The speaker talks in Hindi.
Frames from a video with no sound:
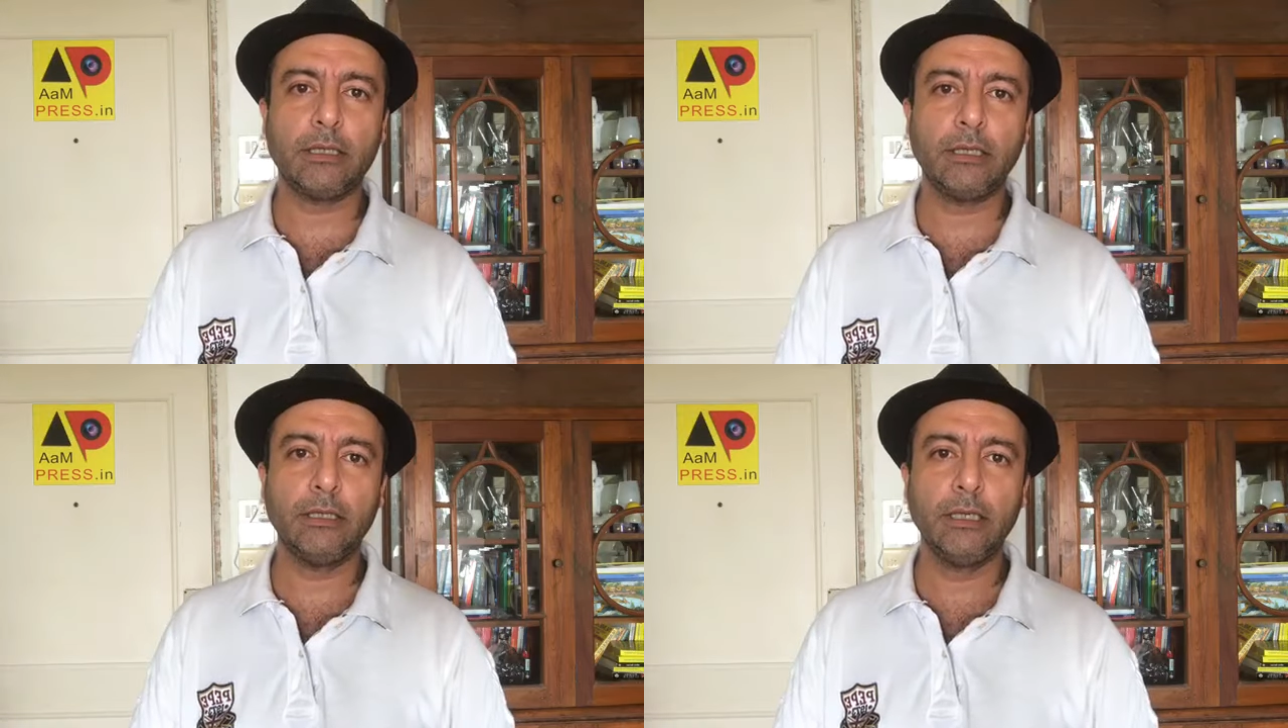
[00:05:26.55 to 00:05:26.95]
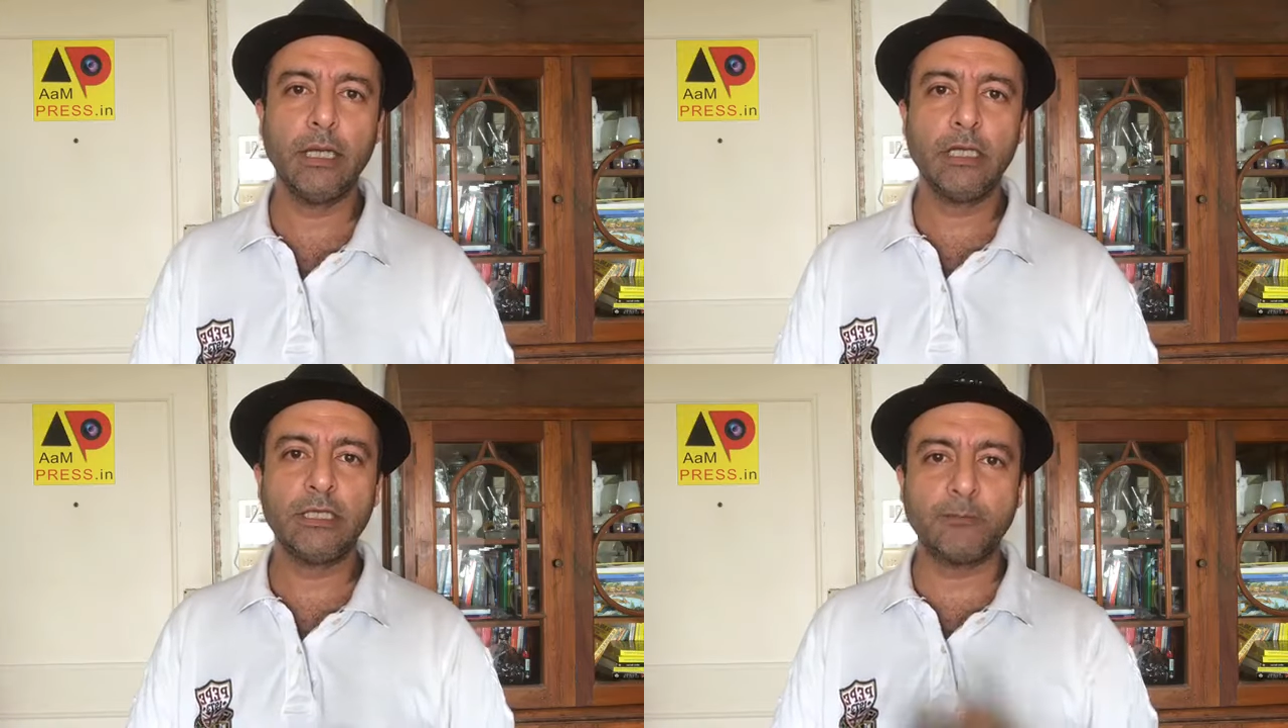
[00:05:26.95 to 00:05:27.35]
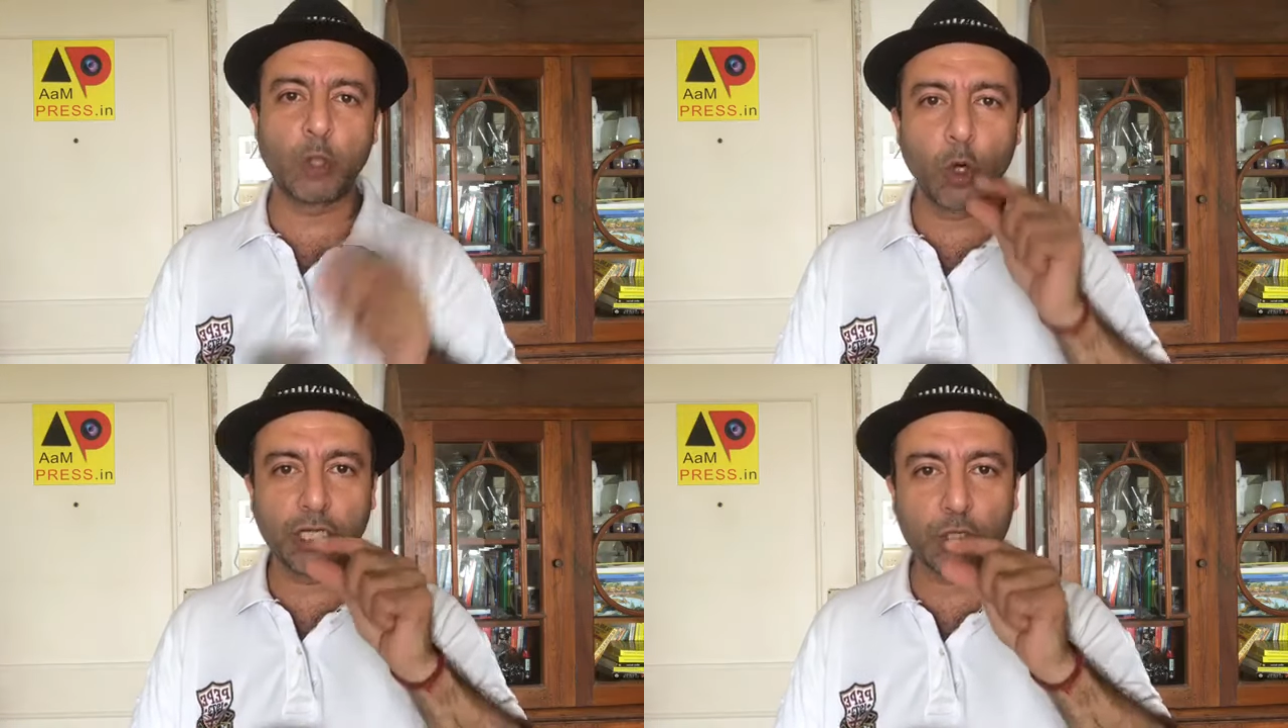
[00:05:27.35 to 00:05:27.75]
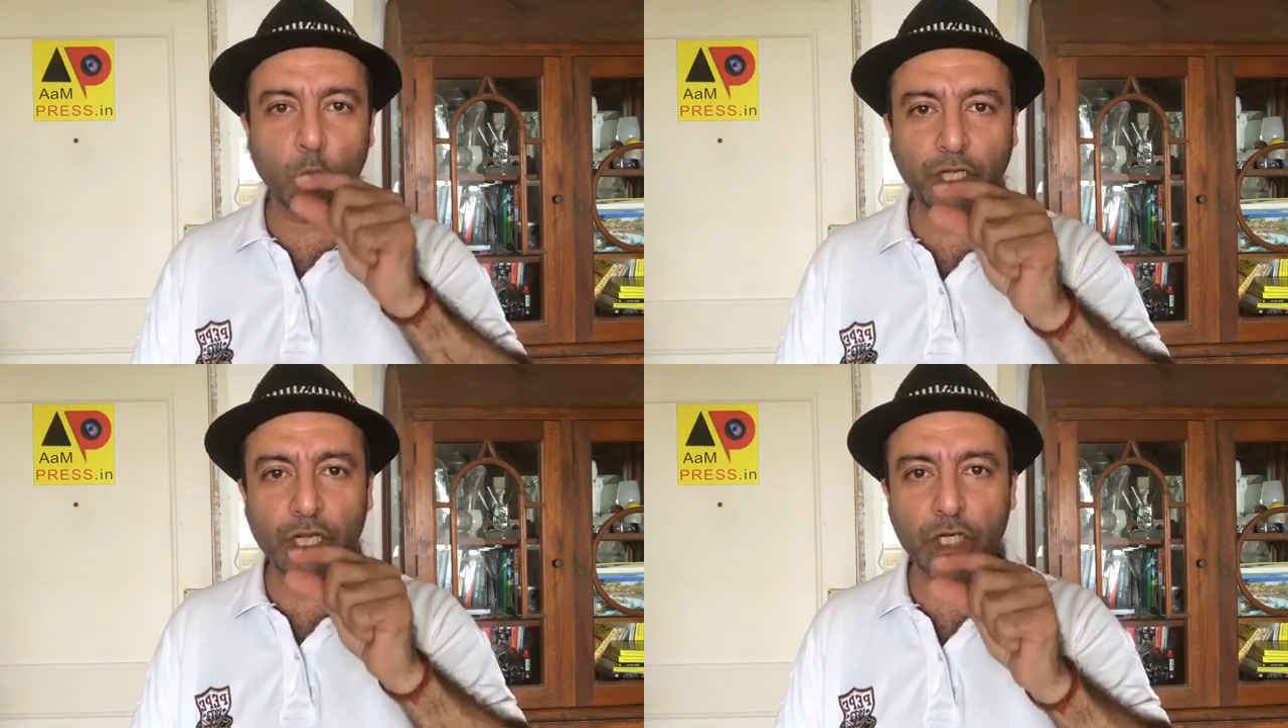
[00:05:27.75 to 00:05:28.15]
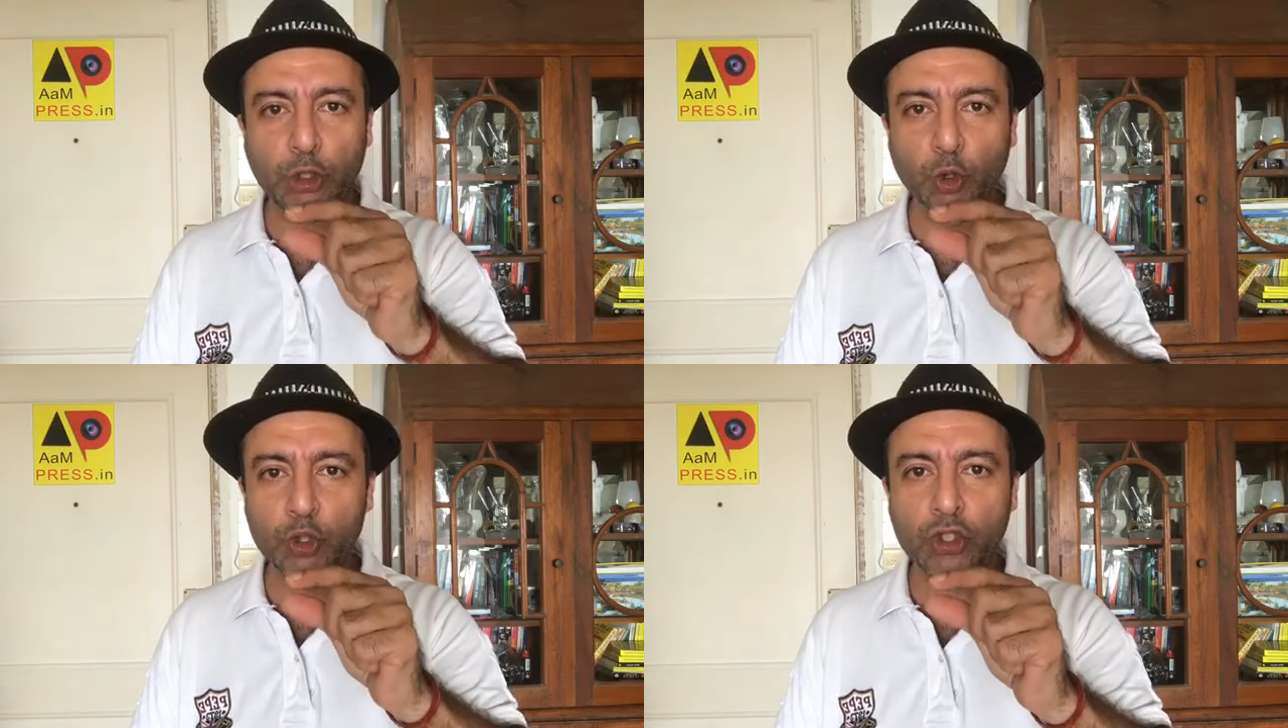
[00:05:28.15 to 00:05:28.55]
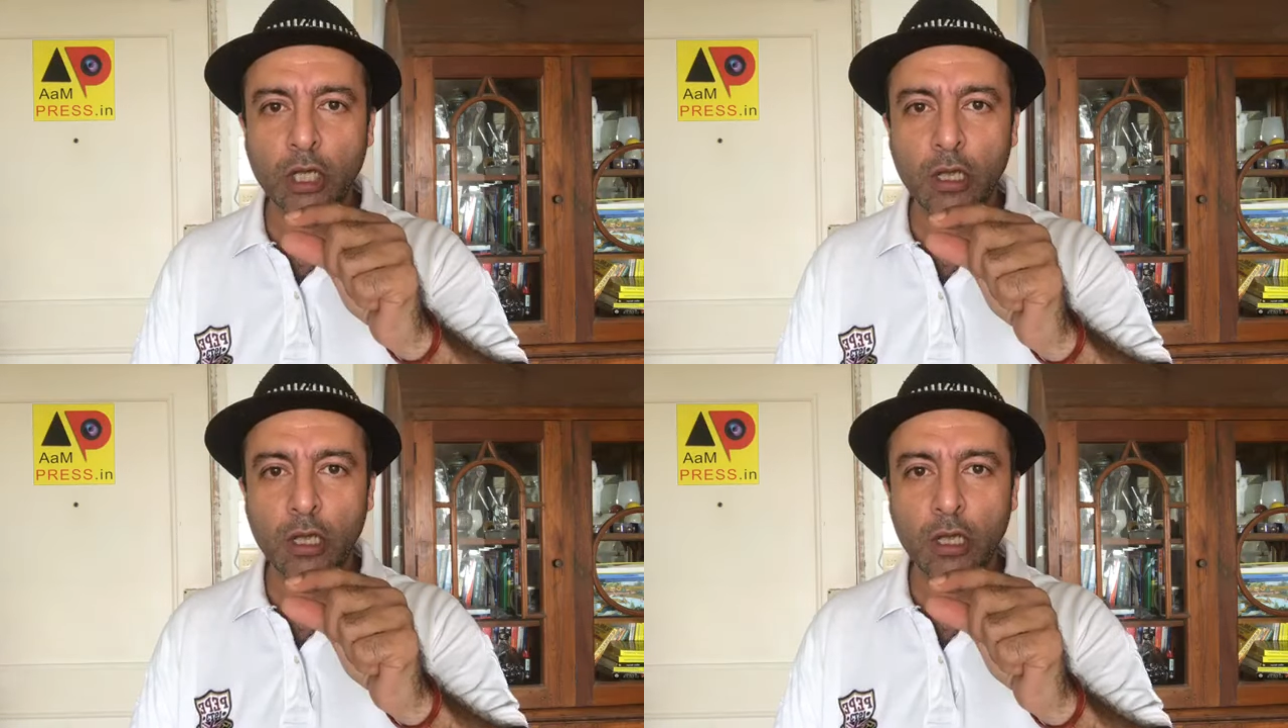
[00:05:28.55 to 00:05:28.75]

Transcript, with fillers: था जब छोटी छोटी इश्यूज